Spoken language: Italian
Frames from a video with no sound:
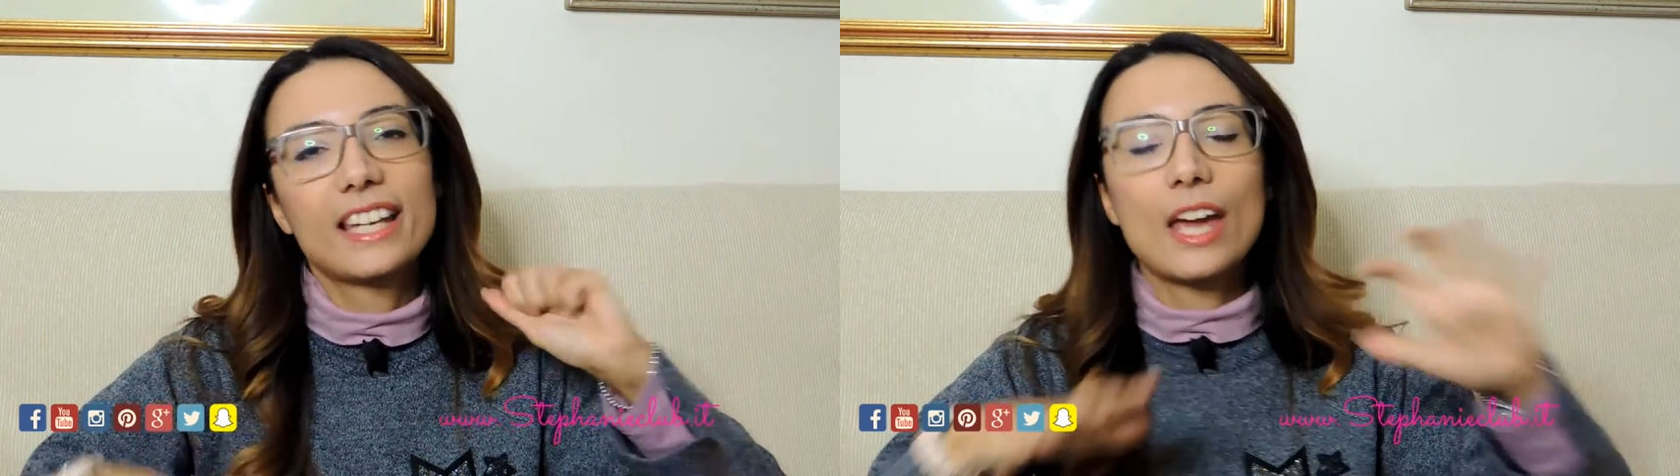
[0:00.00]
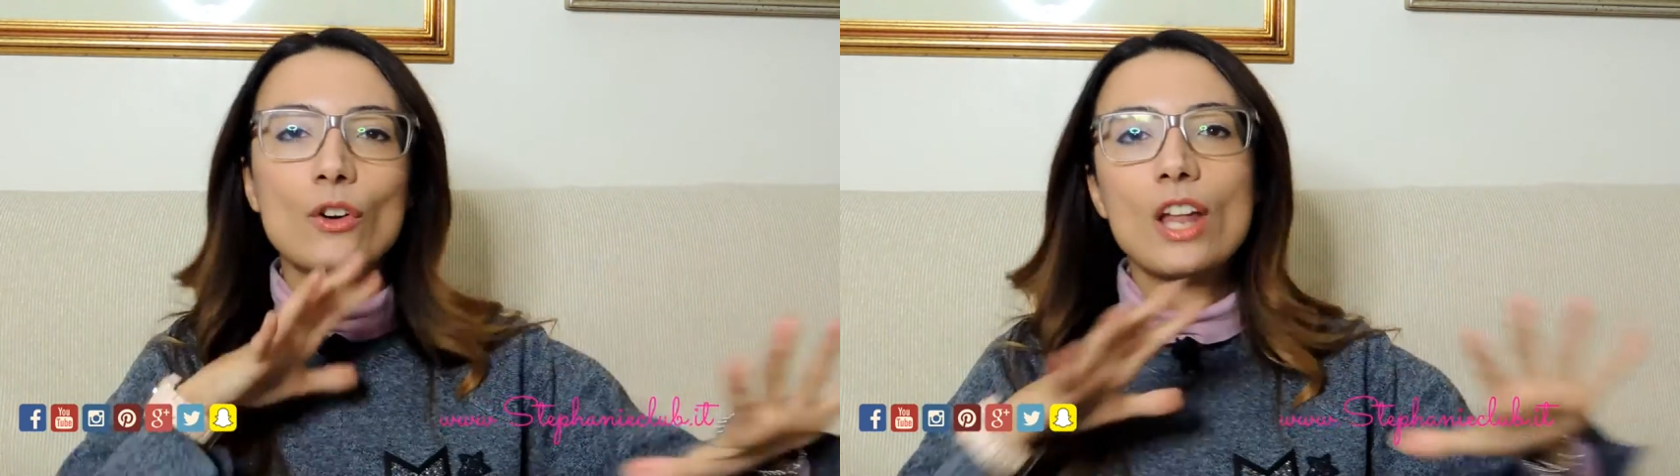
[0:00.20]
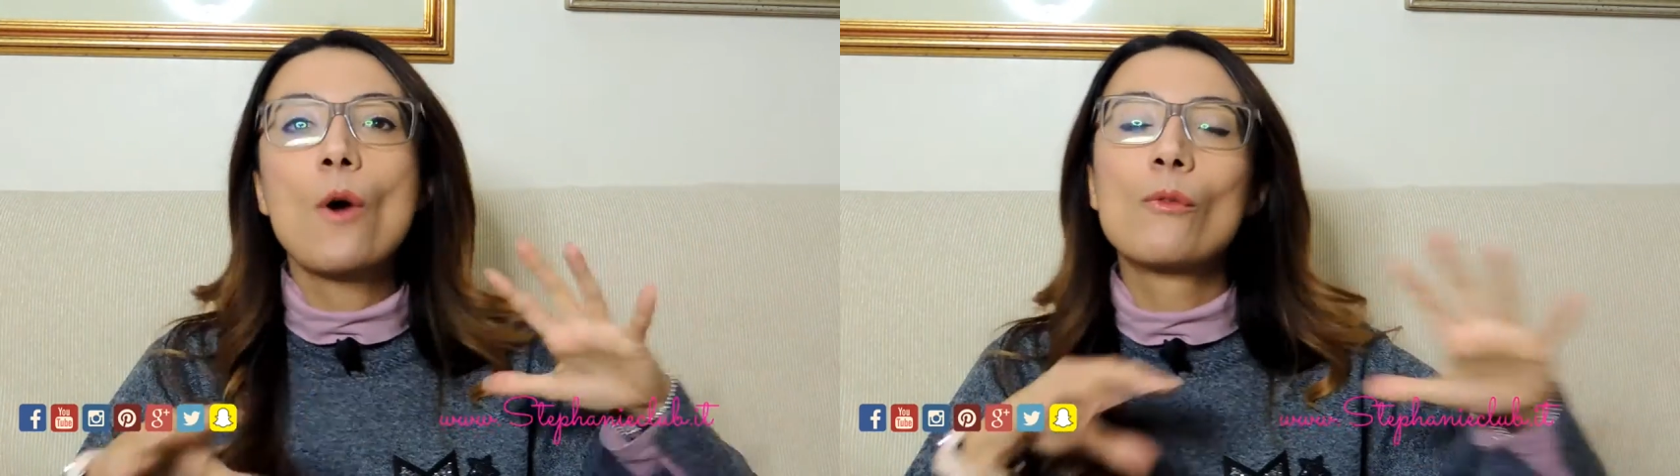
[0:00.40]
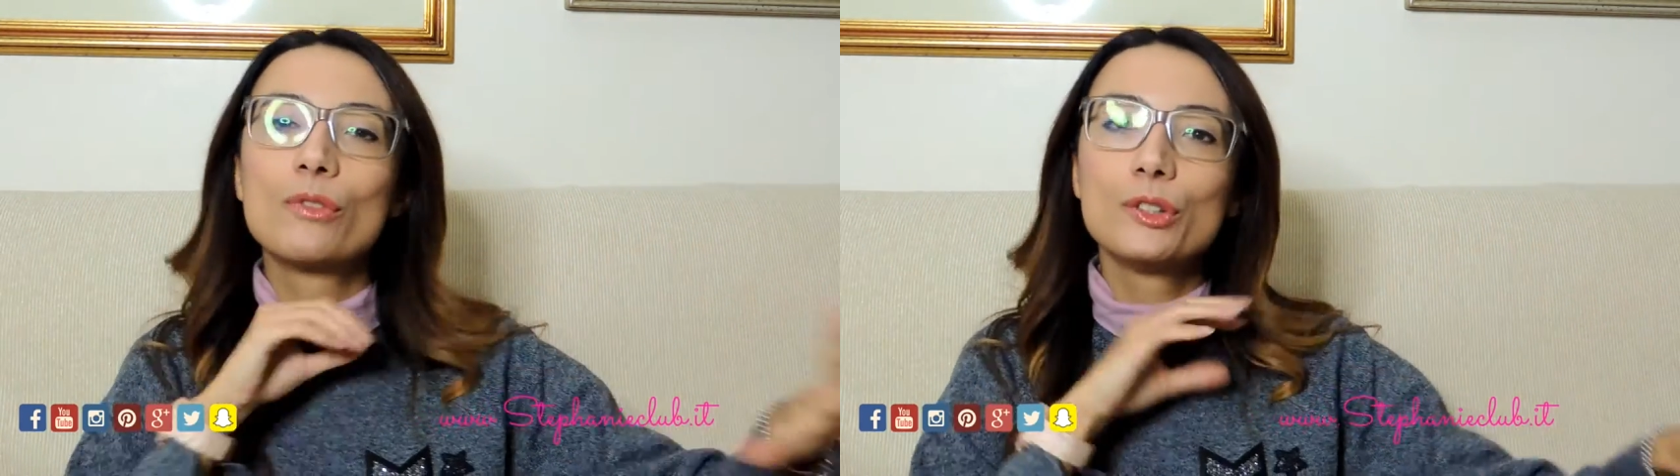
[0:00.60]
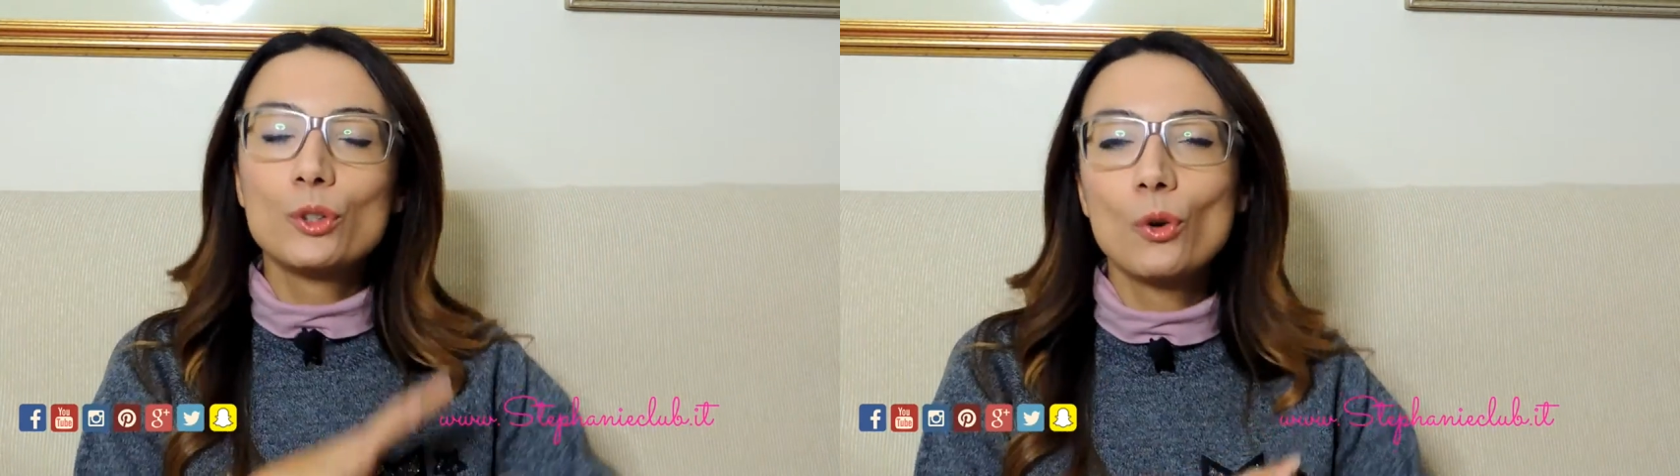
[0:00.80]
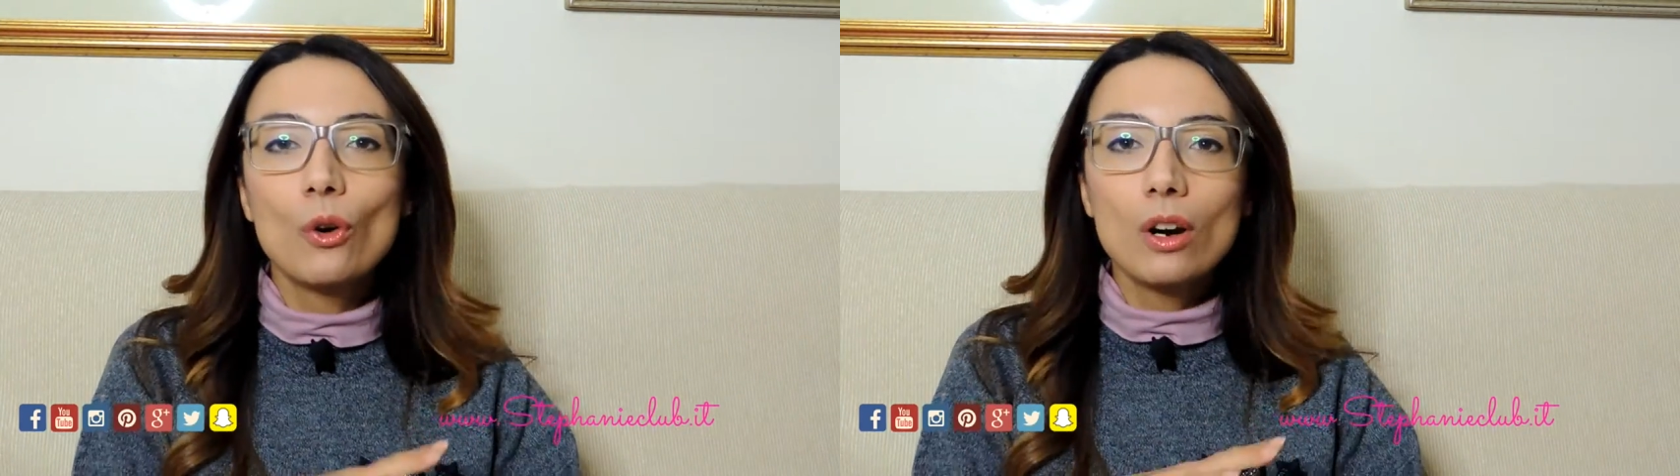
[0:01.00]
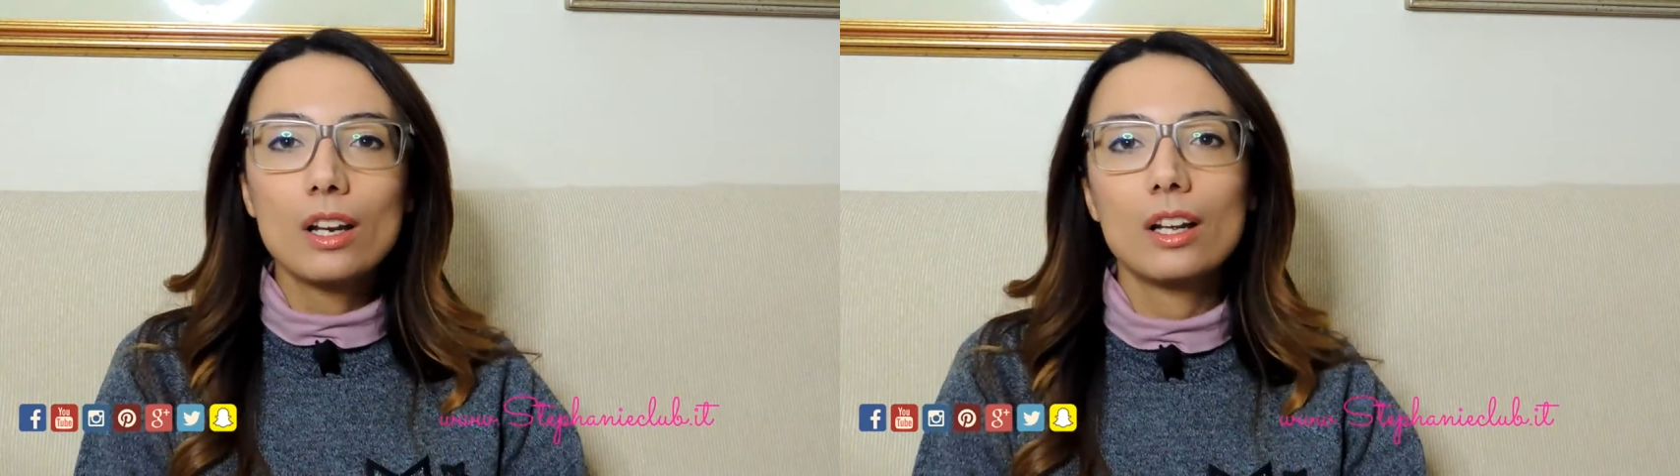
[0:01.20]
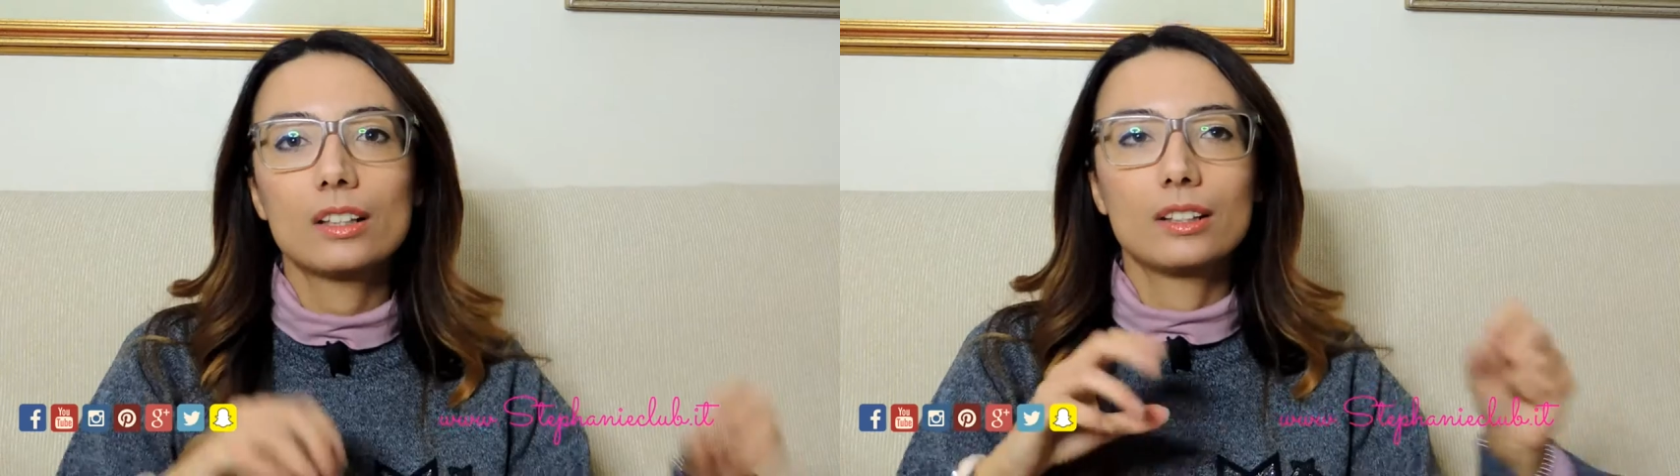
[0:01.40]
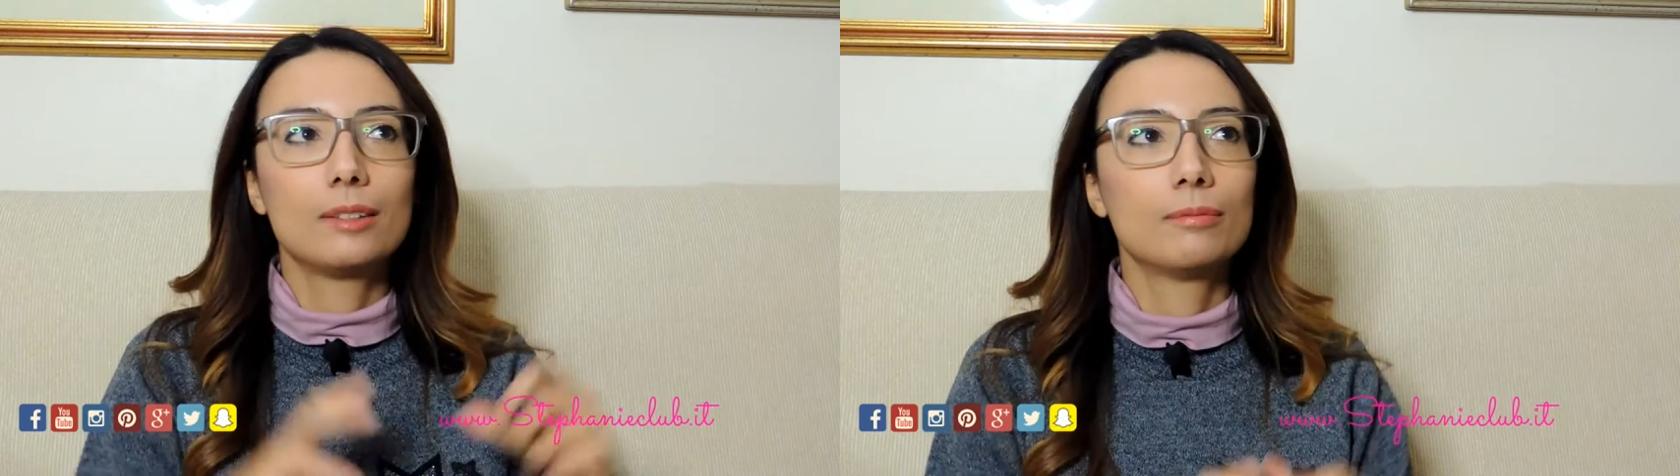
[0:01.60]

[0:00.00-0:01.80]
che non è un video haul,